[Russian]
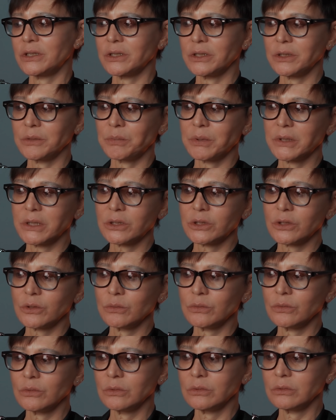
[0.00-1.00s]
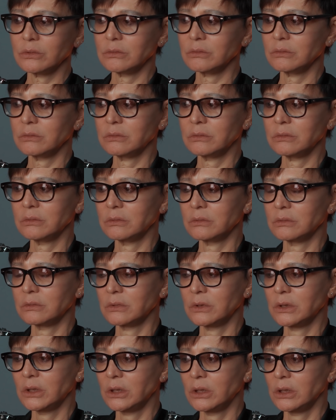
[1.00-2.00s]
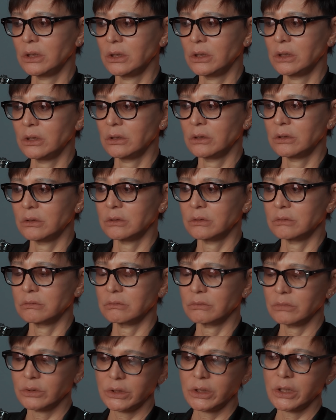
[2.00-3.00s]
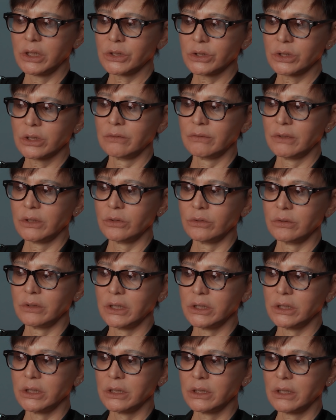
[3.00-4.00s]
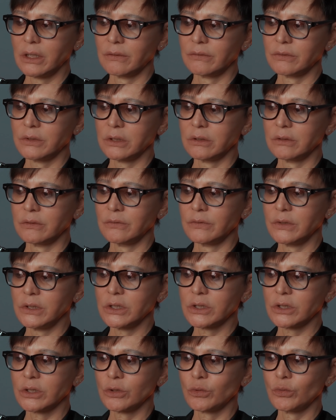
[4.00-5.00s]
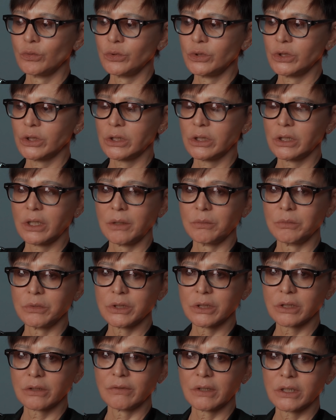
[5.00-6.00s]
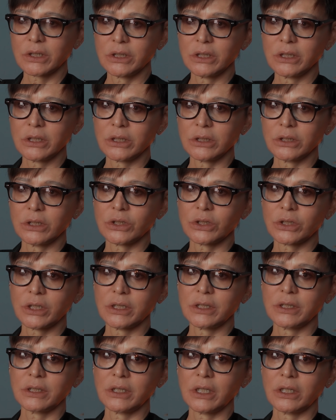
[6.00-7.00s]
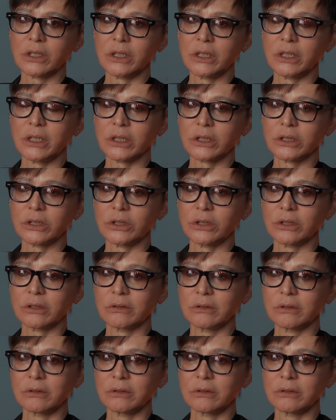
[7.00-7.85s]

И поэтому вот я же говорю, я недавно вынесла кучу хлама из квартиры, дышать стало легче.